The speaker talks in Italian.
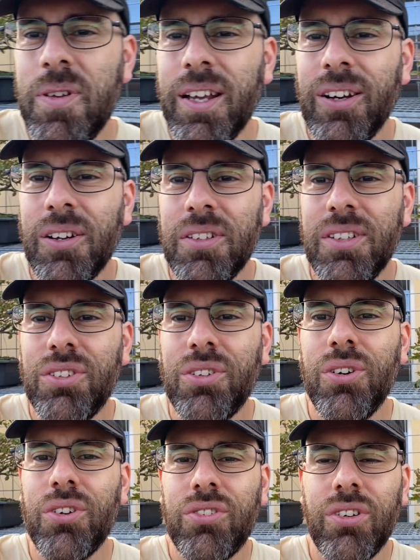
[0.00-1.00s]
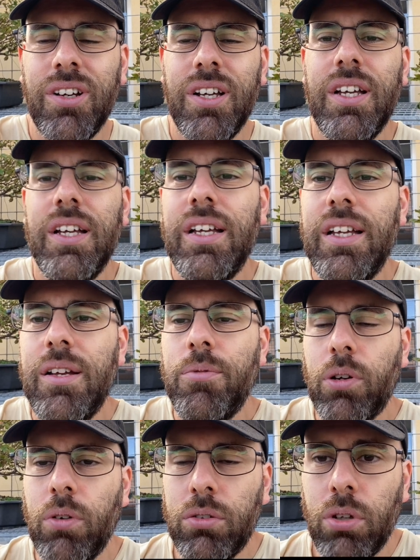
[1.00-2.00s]
piccolo discorso
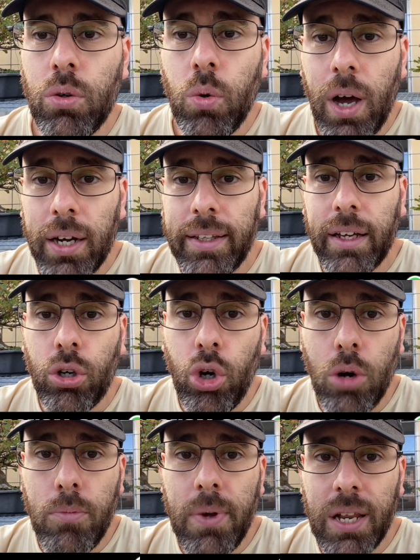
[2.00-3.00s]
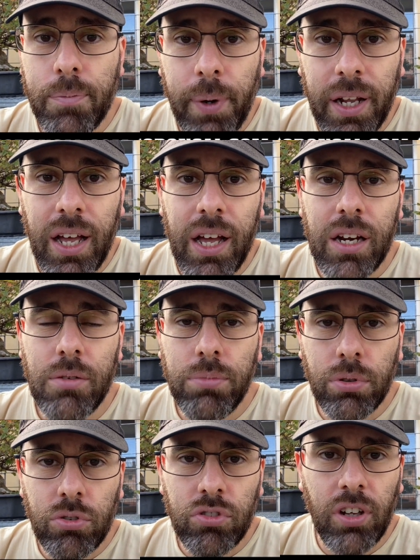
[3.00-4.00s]
per quanto riguarda come riparare il
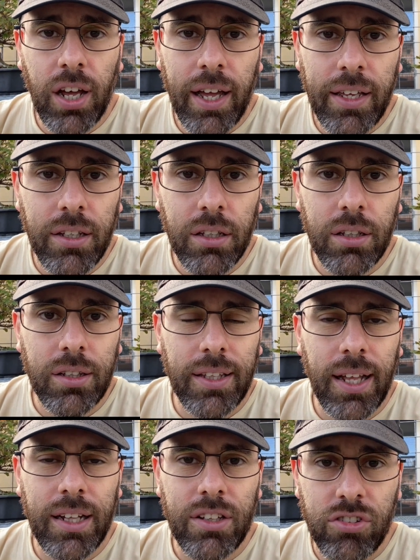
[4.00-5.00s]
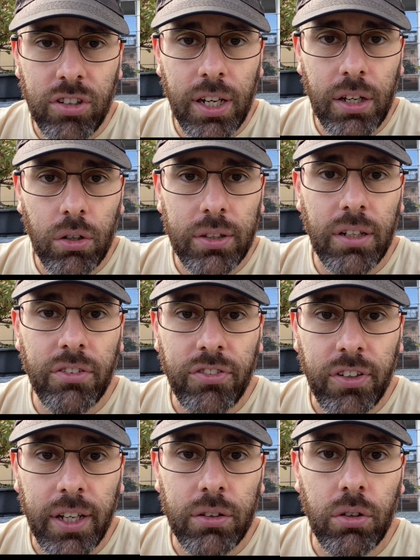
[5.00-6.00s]
bonsai dal gelo, dal
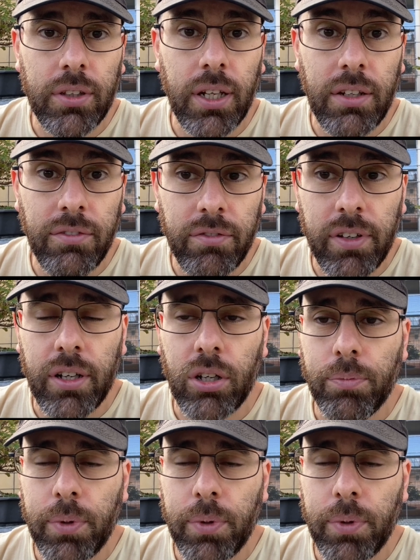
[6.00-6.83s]
freddo, dall'inverno.